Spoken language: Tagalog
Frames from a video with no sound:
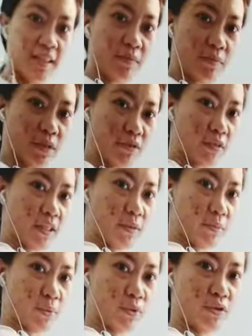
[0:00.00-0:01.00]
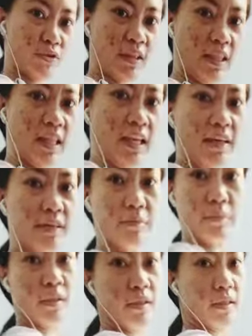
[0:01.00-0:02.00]
may konting puson lang.
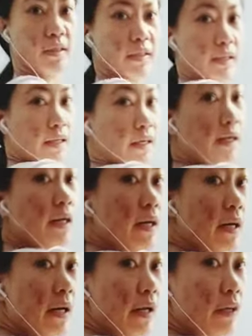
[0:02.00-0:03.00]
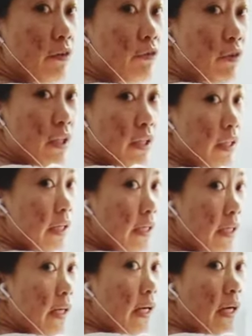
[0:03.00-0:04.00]
But, yeah, definitely,
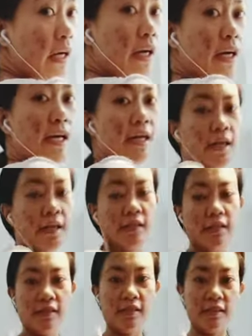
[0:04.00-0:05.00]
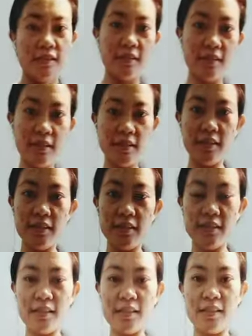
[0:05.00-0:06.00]
it's this is
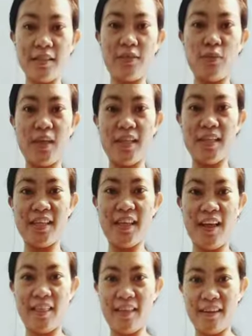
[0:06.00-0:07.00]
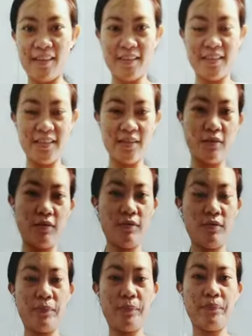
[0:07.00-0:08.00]
just $20 so
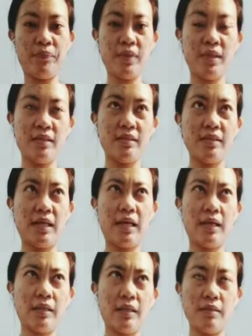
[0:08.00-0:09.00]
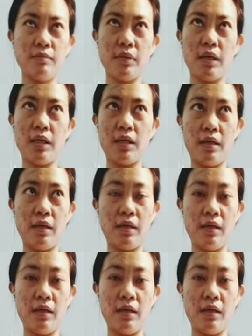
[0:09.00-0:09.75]
sa atin mga